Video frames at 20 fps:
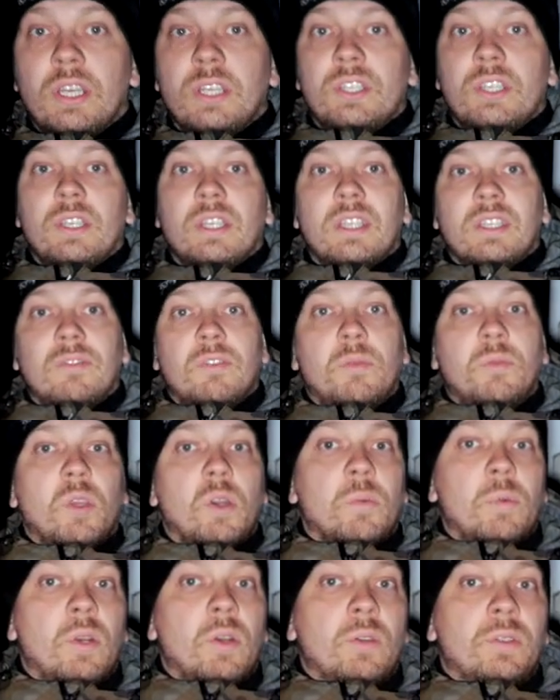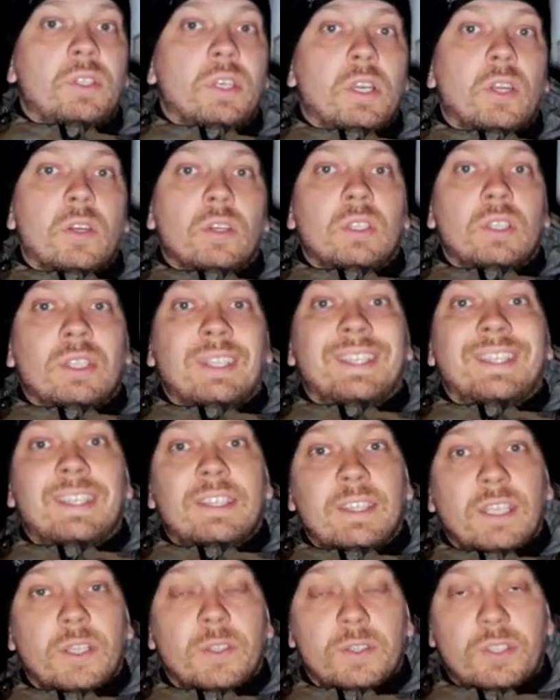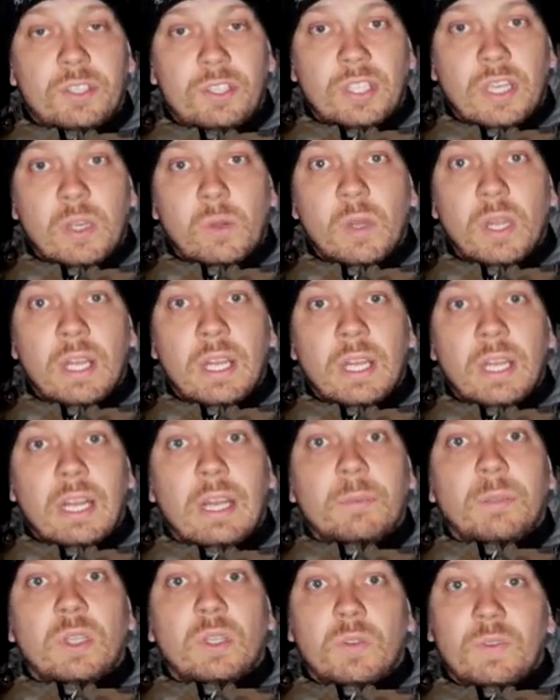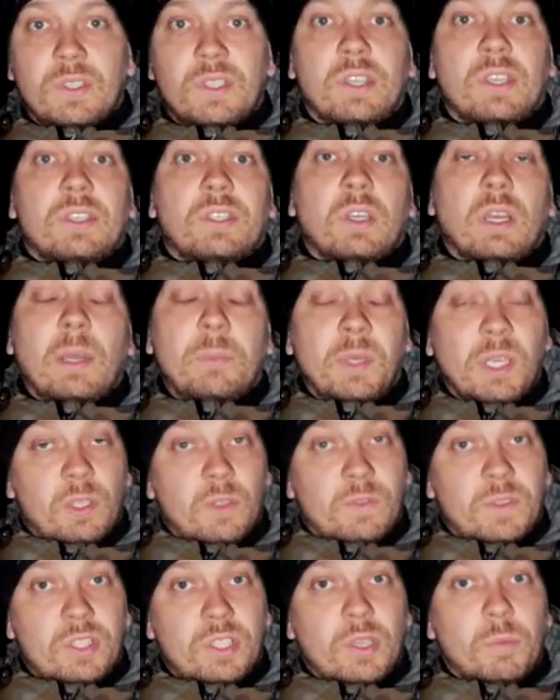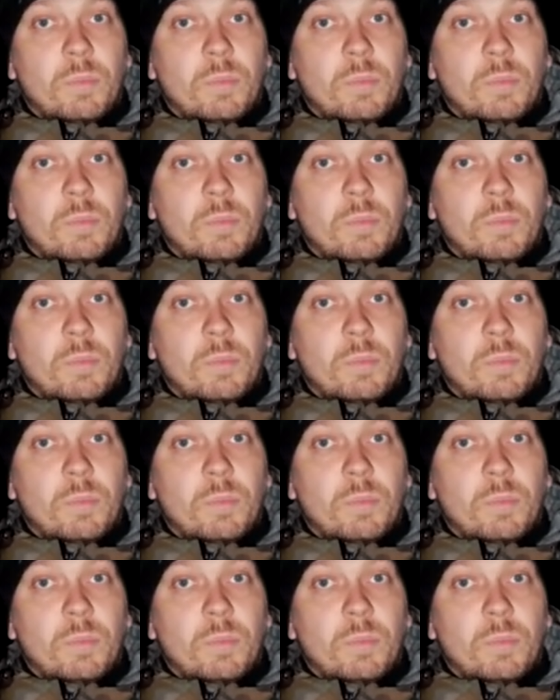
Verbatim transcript: że nazwą ją od jego jednego z dzieł, a mianowicie, a mianowicie